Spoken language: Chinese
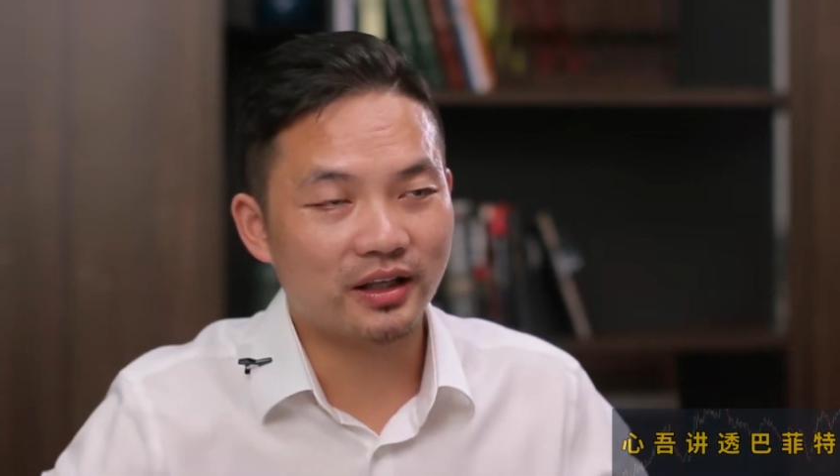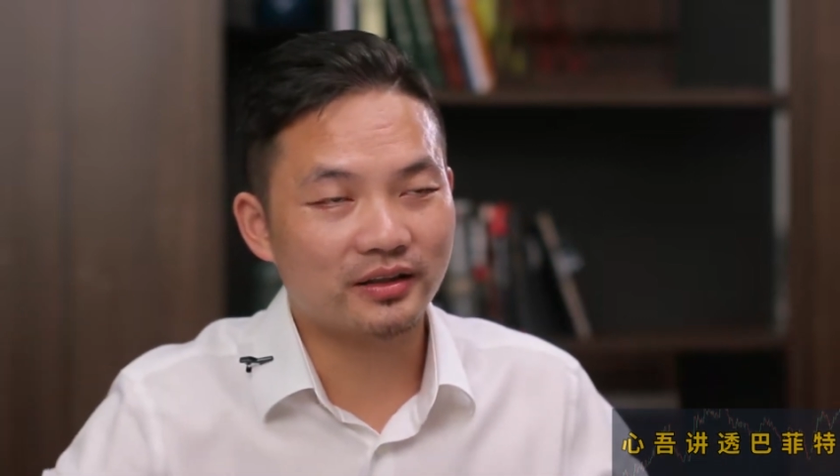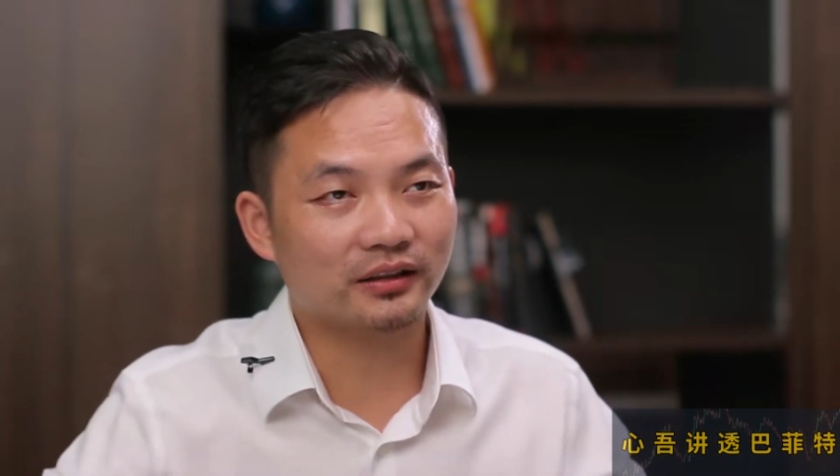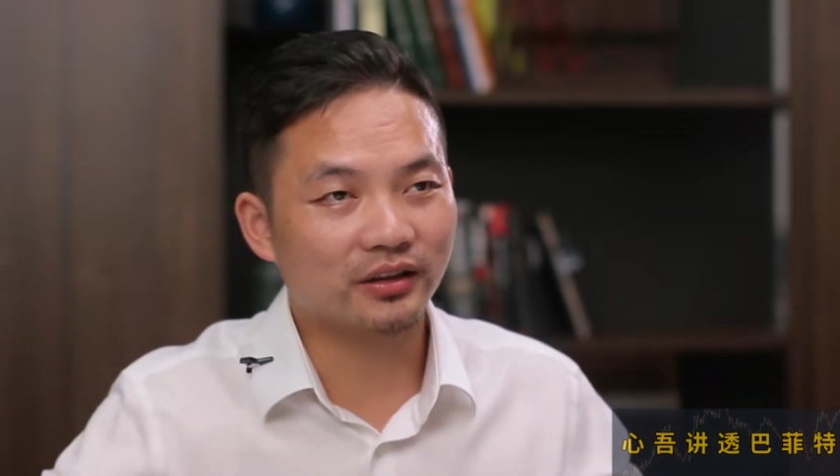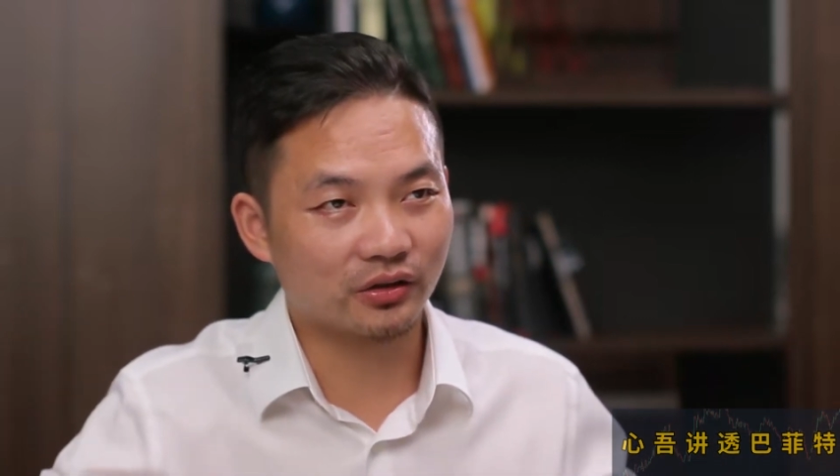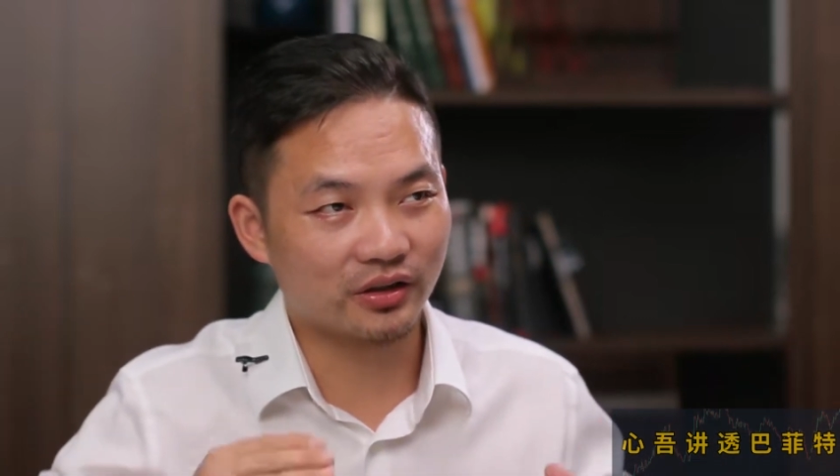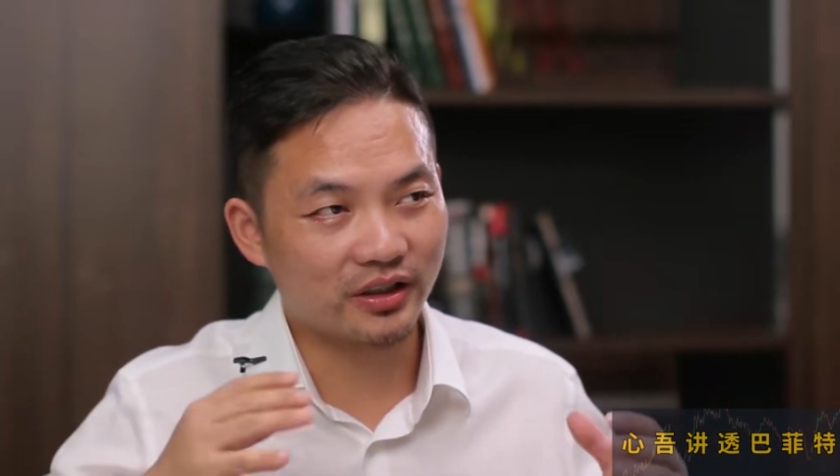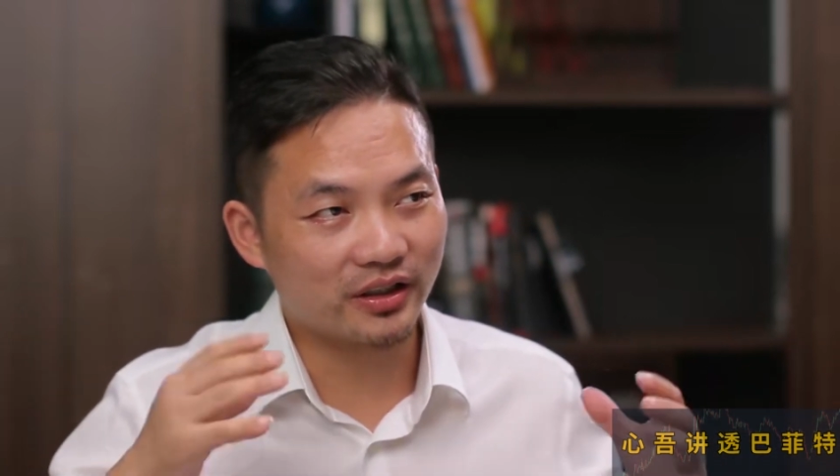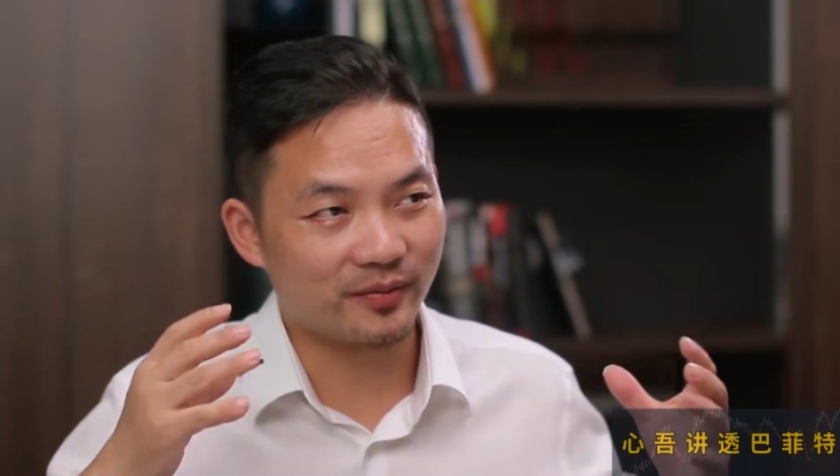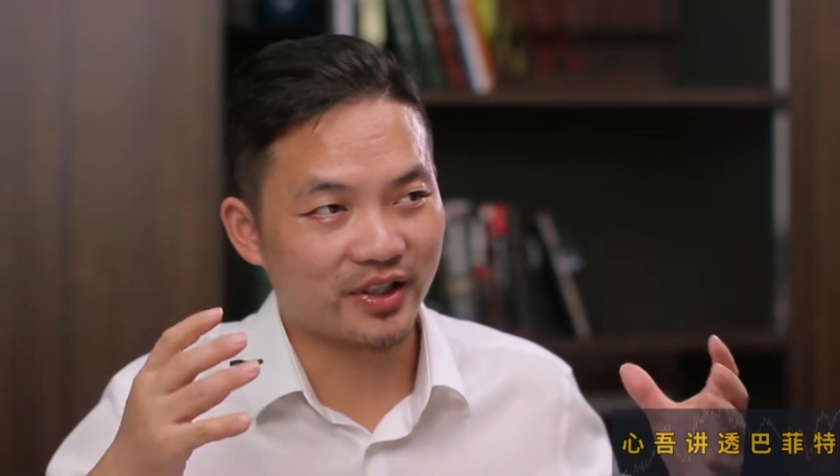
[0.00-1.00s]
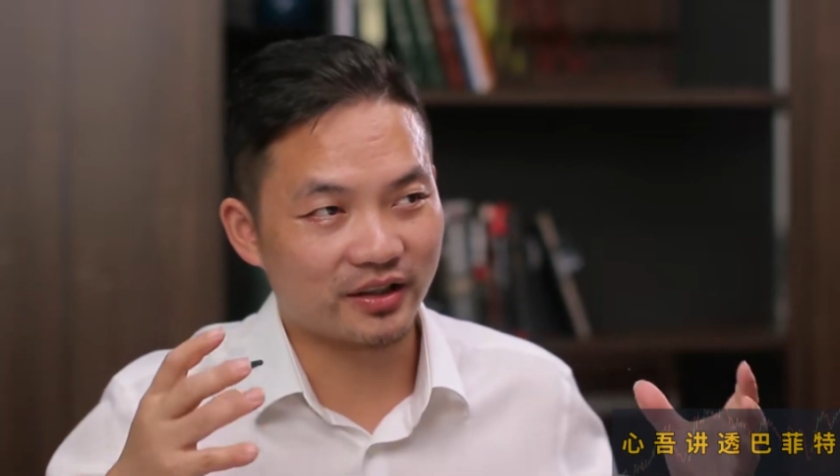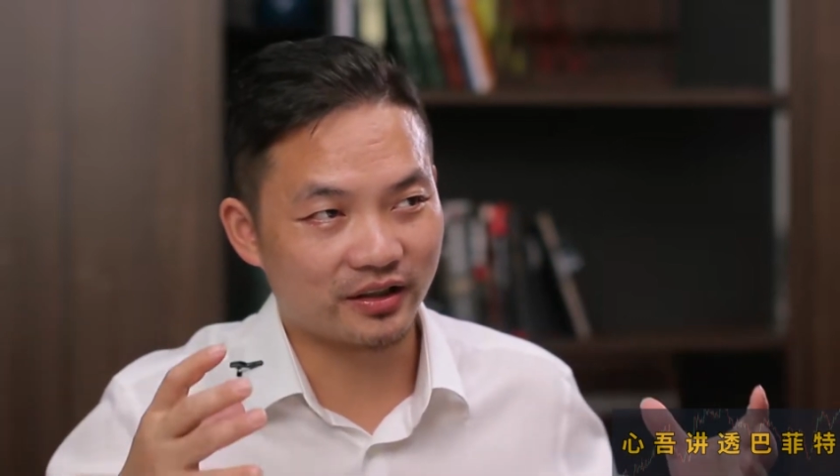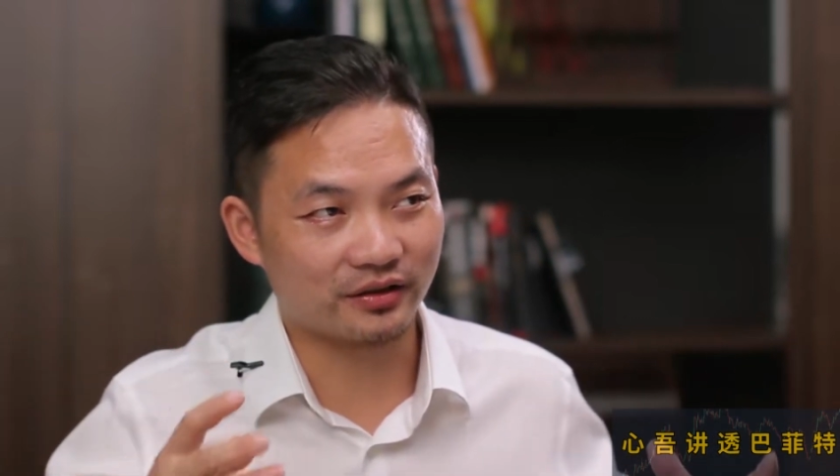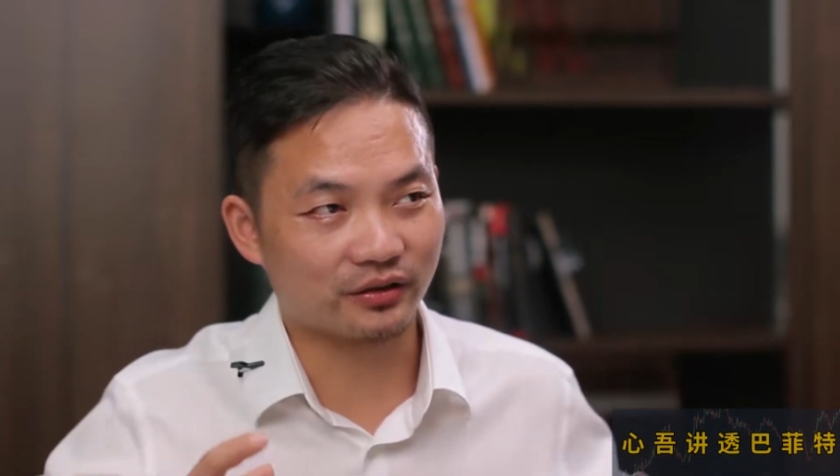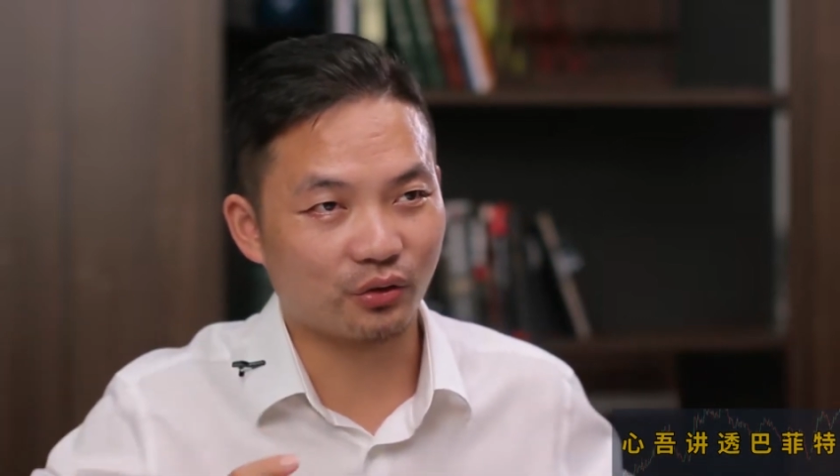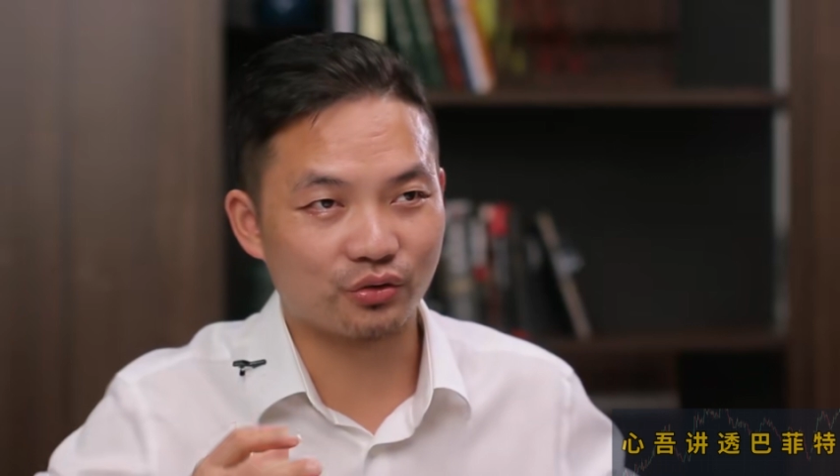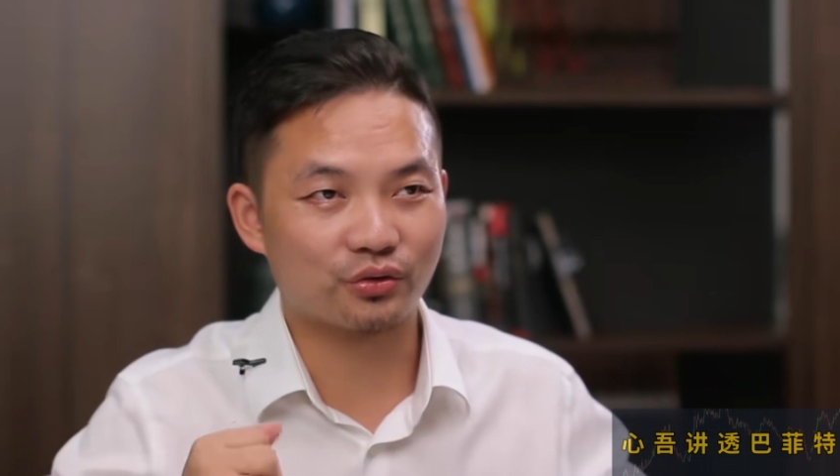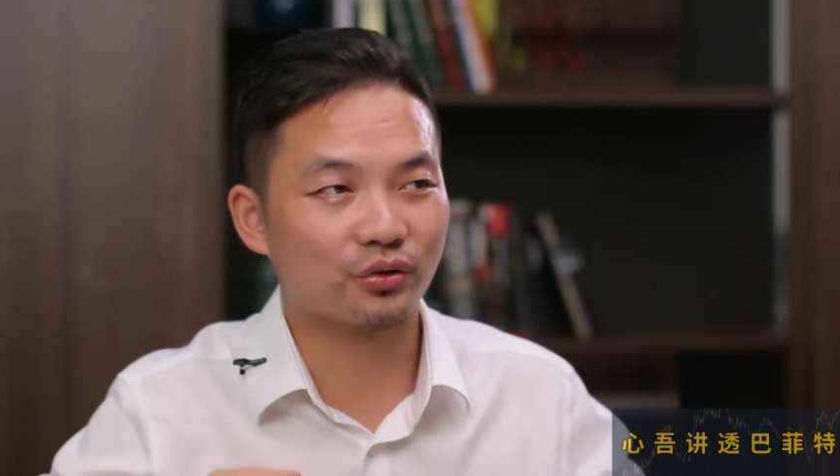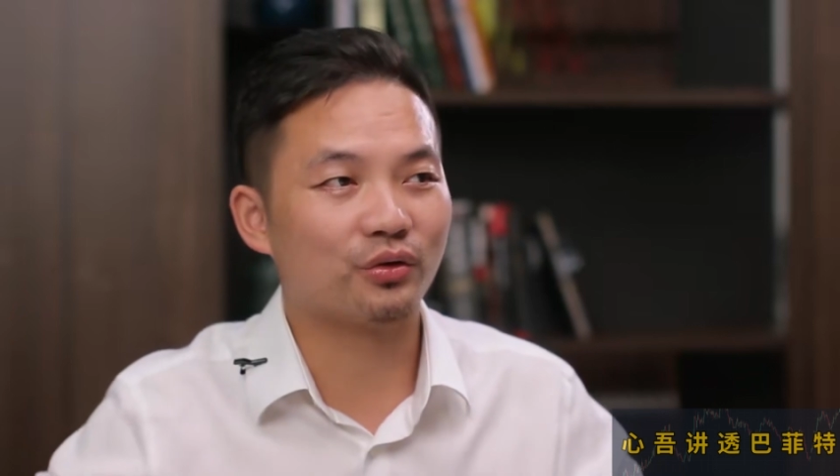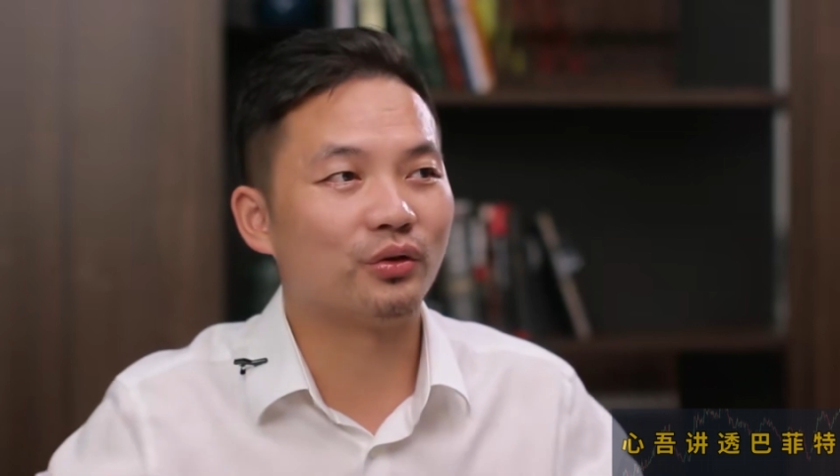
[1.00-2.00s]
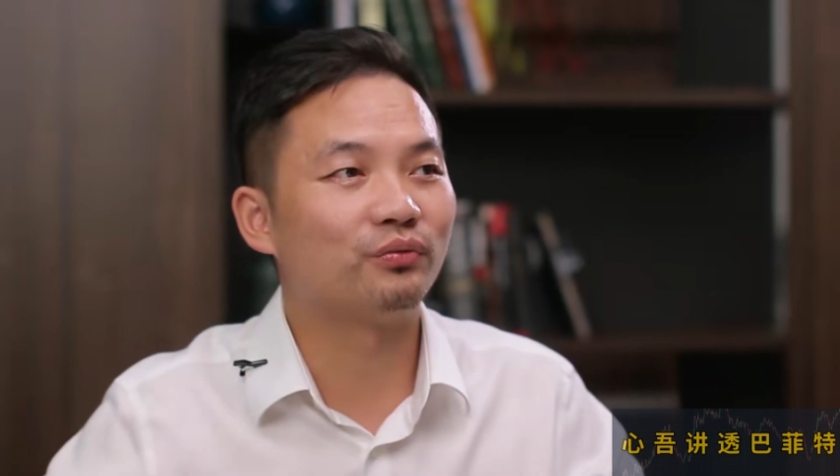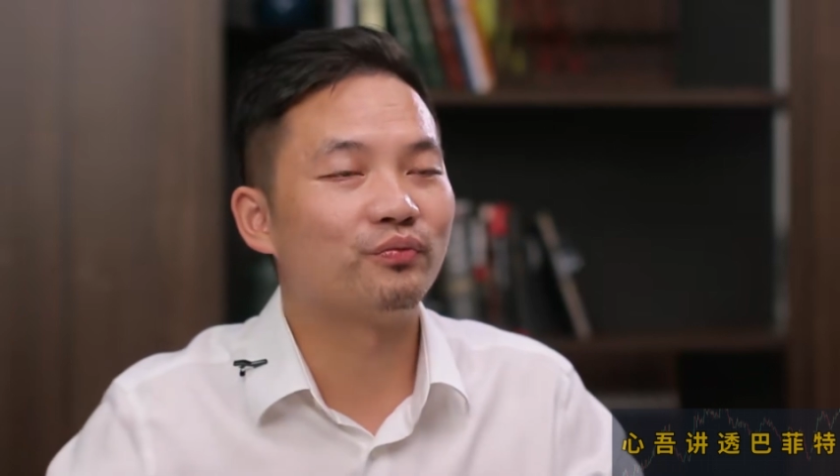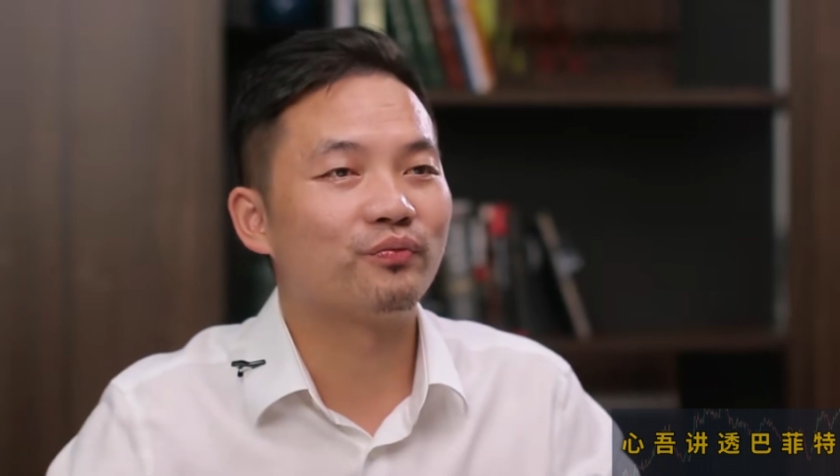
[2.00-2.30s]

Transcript: 但是在《道德经》里面其实都说过。